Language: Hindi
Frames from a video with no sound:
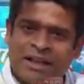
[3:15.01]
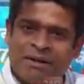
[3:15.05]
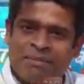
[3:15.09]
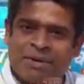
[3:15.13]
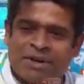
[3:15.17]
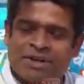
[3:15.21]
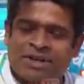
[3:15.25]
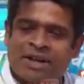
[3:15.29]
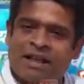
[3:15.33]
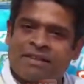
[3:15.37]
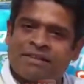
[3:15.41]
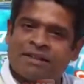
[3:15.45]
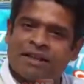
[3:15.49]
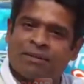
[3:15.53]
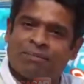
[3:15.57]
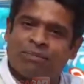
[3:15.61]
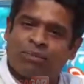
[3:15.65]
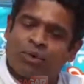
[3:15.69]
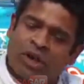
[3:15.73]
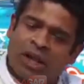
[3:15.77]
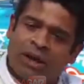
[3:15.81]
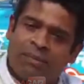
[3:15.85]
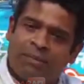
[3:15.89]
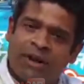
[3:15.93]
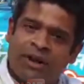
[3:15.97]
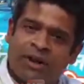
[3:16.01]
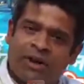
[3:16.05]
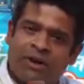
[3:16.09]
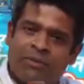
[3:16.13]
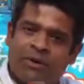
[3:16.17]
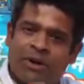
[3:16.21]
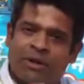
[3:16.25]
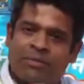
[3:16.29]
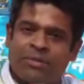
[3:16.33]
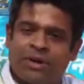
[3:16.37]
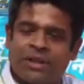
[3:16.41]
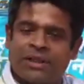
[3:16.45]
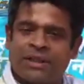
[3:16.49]
प्रशासनिक पूरे अमले को
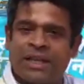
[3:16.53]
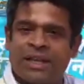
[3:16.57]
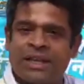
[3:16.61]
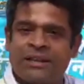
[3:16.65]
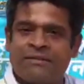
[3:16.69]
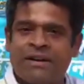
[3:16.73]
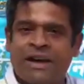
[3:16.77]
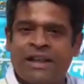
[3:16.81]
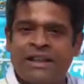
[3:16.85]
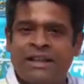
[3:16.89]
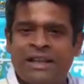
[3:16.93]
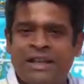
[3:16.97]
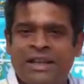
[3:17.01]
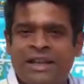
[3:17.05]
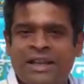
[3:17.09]
बहुत बहुत धन्यवाद